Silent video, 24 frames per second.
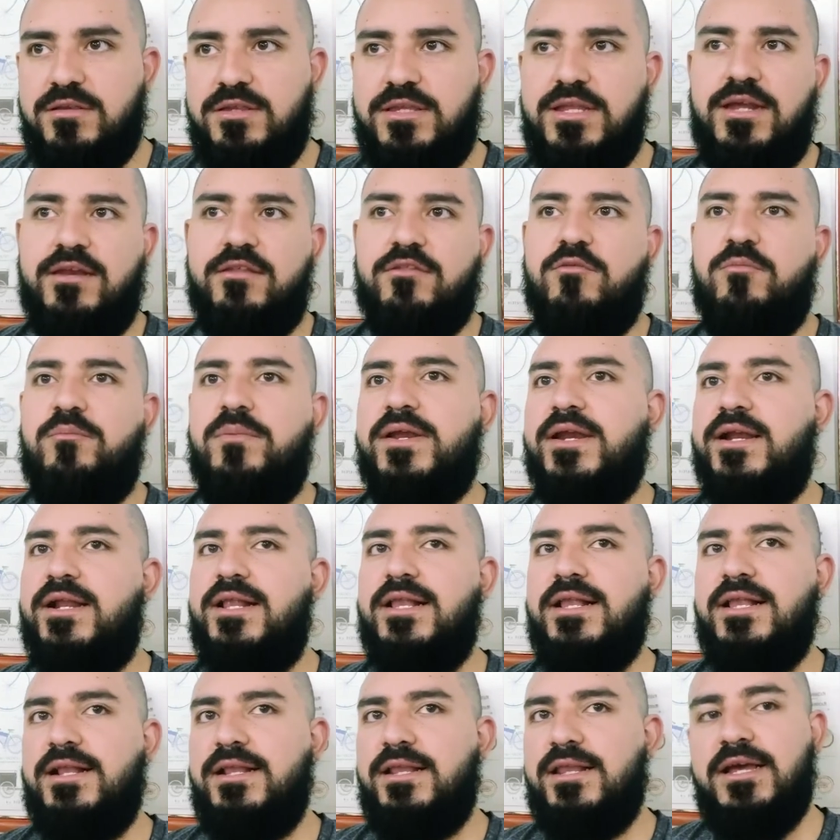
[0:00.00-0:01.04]
tardo
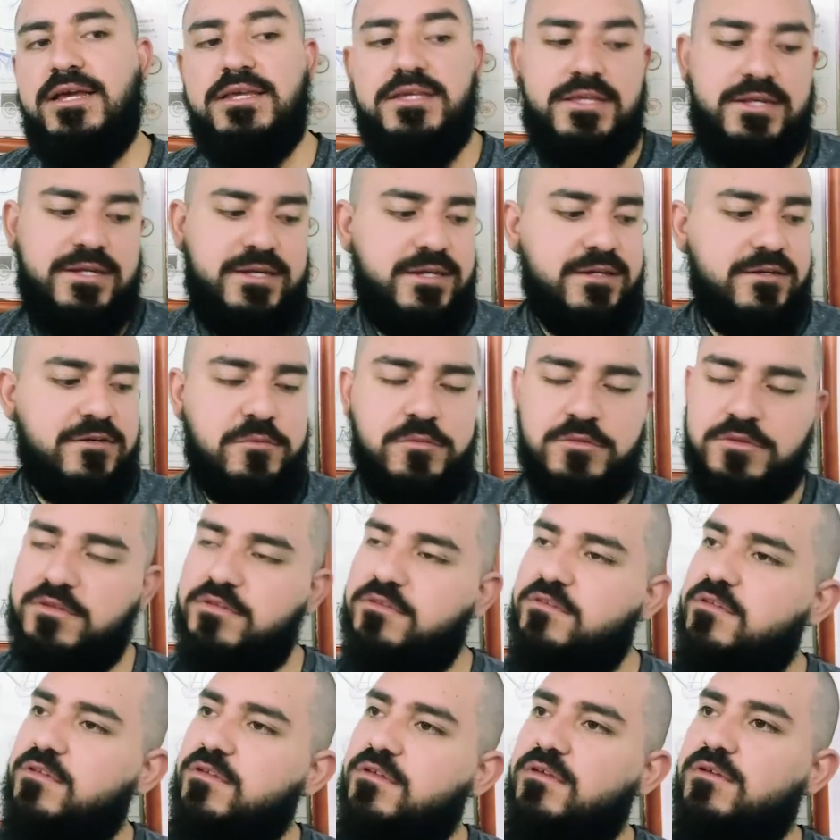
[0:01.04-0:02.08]
para la ira, como
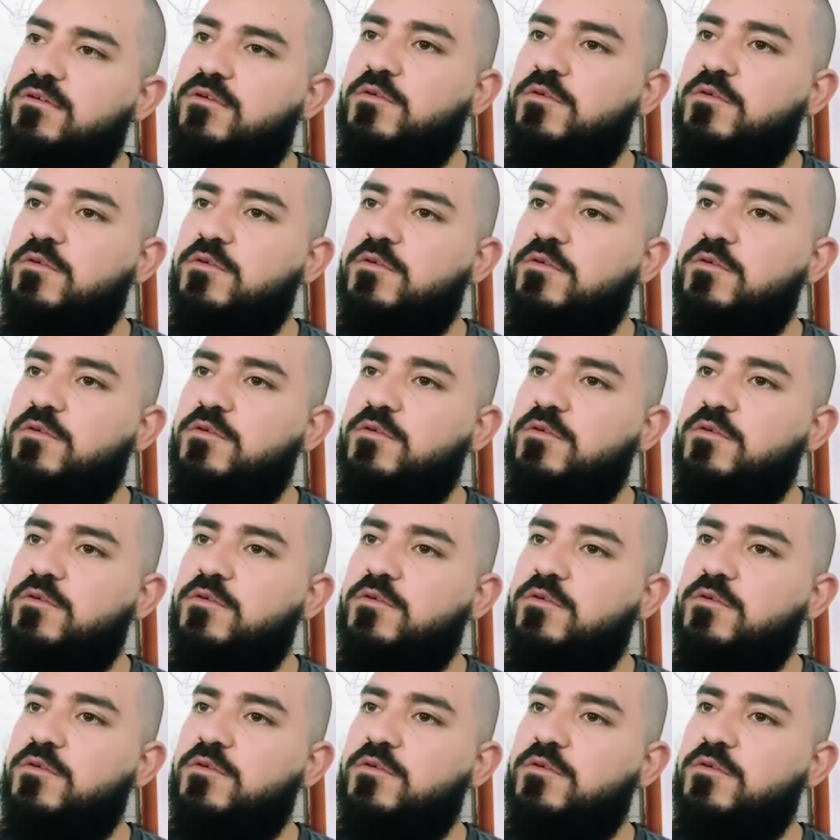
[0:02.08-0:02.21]
dice